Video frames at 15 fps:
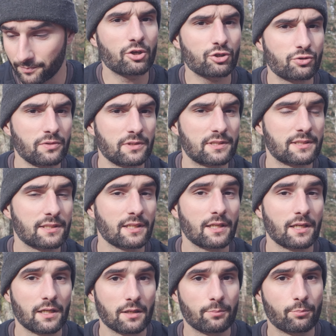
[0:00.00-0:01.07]
Ensuite,
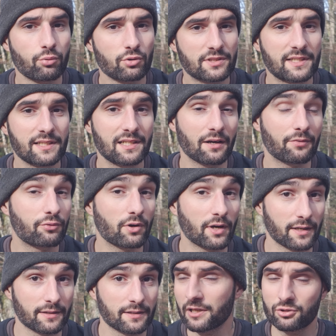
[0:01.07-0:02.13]
pour ce qui est de la
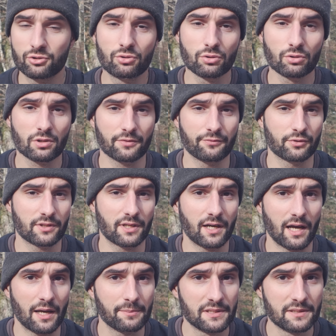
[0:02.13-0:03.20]
forêt, bien sûr il
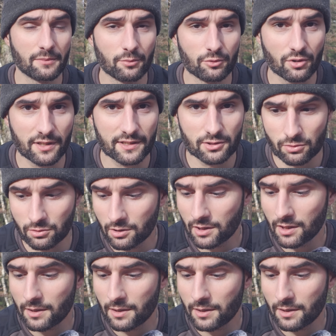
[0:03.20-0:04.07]
faudra un minimum de réseau,